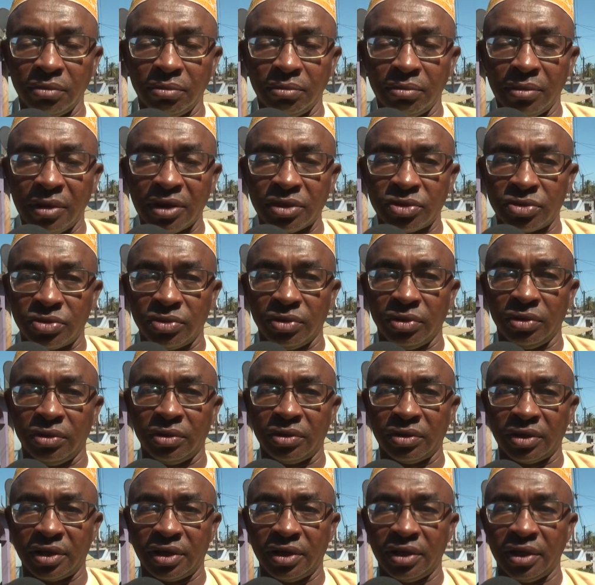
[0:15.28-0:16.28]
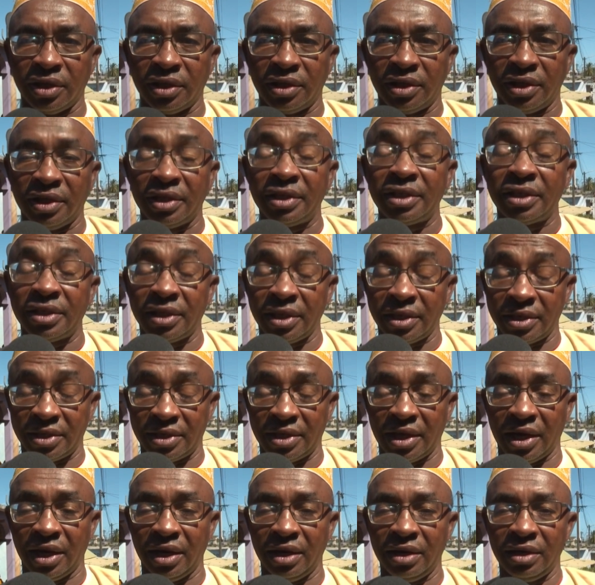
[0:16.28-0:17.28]
ma sœur qui était chez
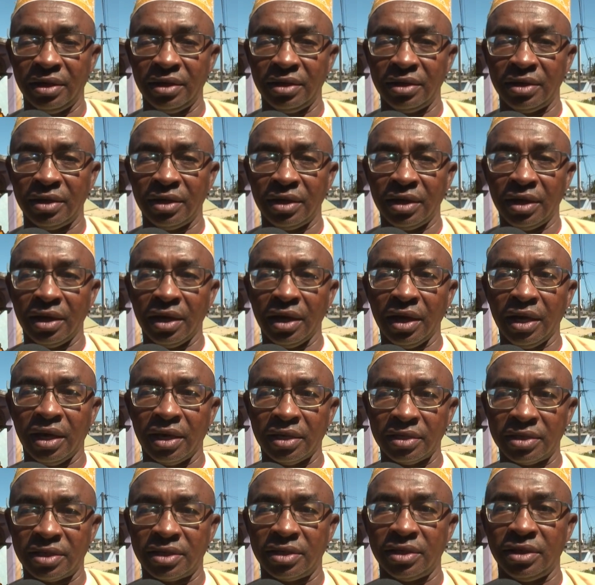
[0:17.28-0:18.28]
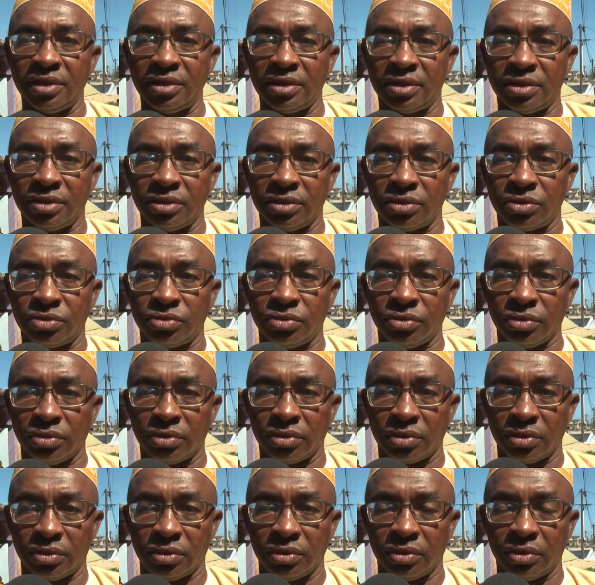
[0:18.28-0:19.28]
elle, assise
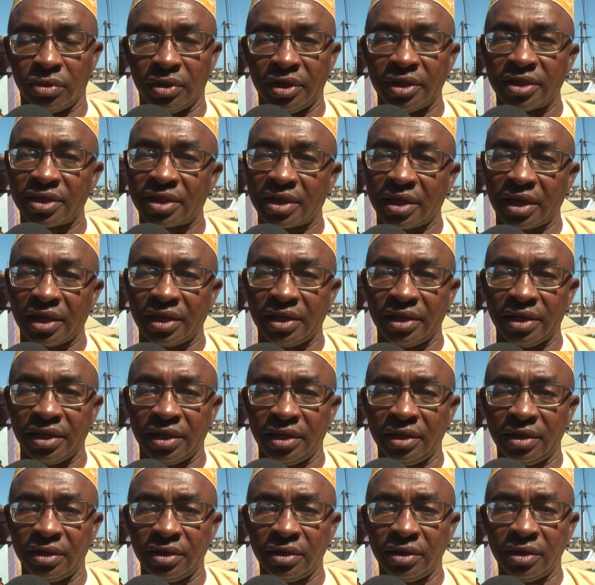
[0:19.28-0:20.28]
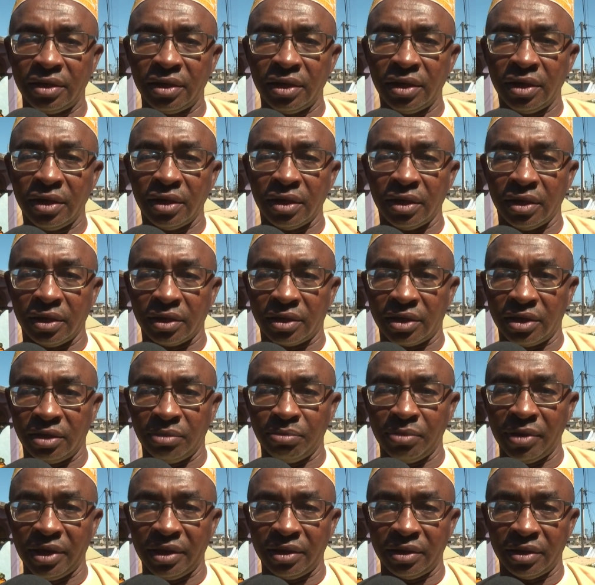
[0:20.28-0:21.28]
sur euh, l'escalier
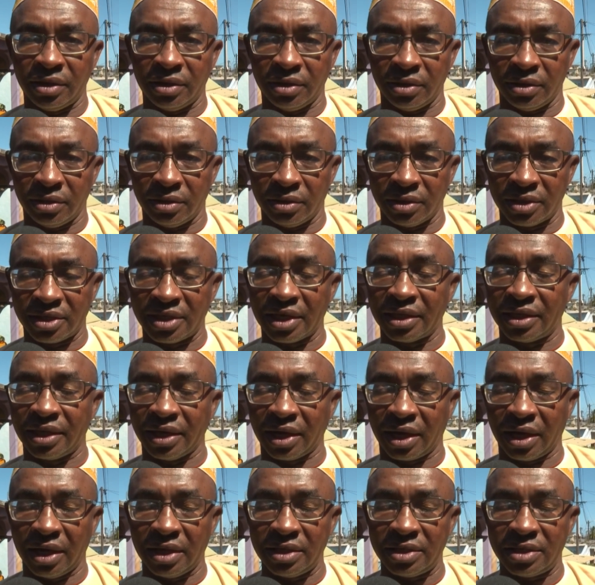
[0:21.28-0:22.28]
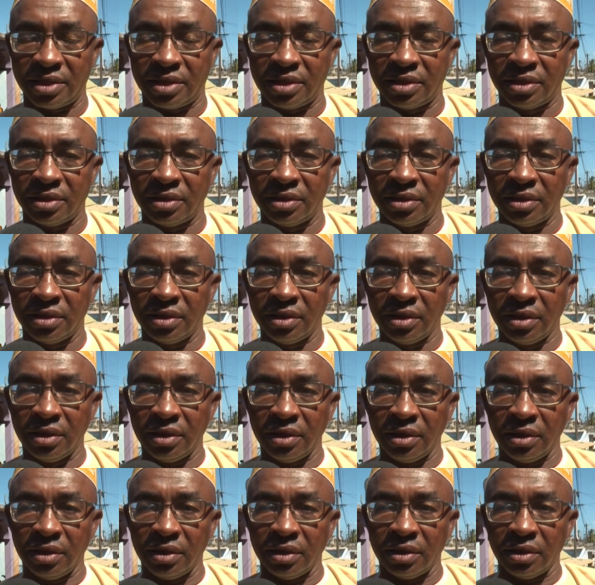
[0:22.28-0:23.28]
qui mène euh, sa terrasse,
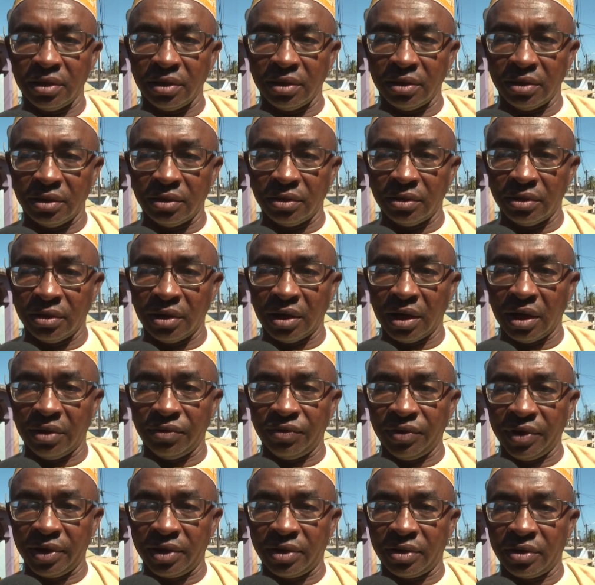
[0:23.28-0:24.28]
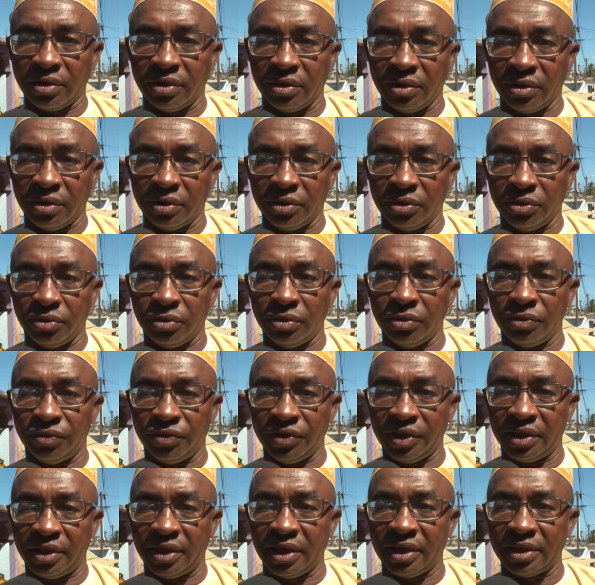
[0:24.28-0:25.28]
avec une
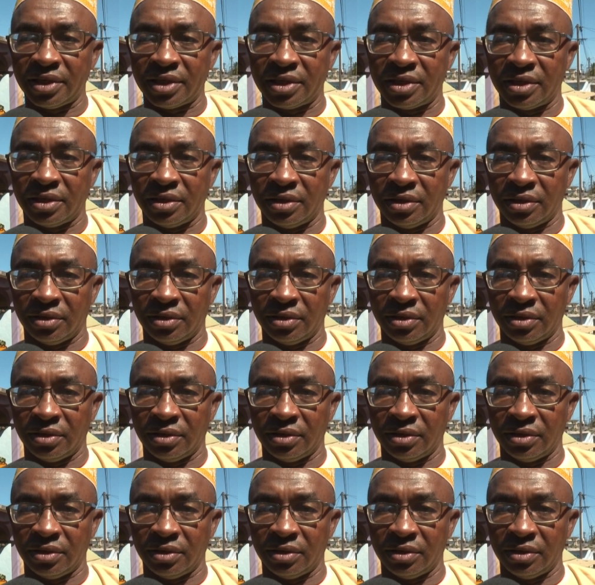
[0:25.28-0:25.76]
vitesse